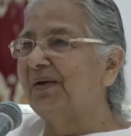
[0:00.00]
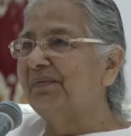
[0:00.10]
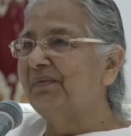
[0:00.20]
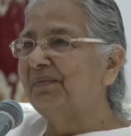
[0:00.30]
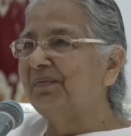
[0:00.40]

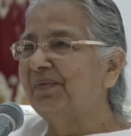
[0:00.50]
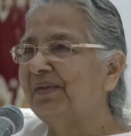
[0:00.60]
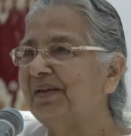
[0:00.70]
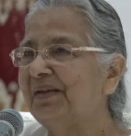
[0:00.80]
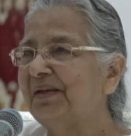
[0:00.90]
என்ன
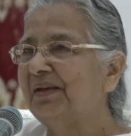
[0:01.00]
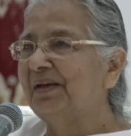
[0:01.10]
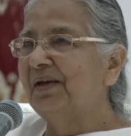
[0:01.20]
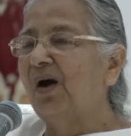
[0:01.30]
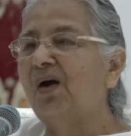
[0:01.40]
ஆச்சுன்னு
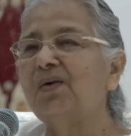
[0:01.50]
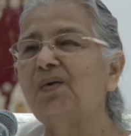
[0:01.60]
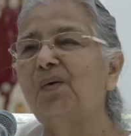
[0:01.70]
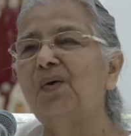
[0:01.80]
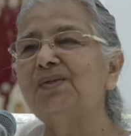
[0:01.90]
தெரியலையேன்னு நீங்கள்
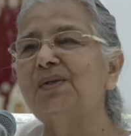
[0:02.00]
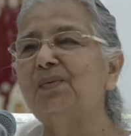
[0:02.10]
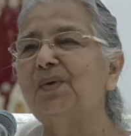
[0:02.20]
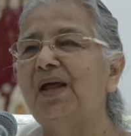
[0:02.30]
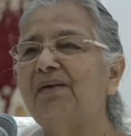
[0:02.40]
நினைப்பீங்க
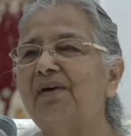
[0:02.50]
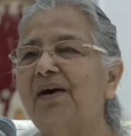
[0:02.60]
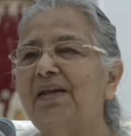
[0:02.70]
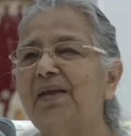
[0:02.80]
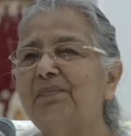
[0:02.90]

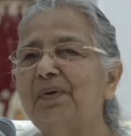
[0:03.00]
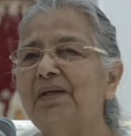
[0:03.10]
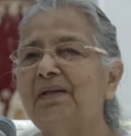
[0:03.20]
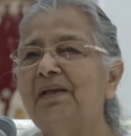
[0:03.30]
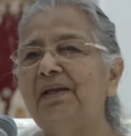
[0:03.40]

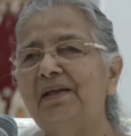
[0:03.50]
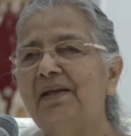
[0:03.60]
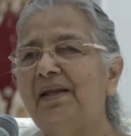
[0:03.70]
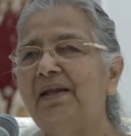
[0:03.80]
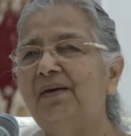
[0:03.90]

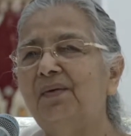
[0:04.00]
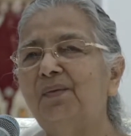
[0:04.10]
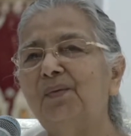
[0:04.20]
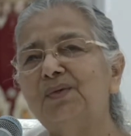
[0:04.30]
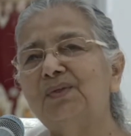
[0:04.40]
கோர்ட்டில்
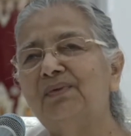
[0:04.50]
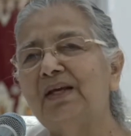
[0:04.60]
கூப்பிட்டதும்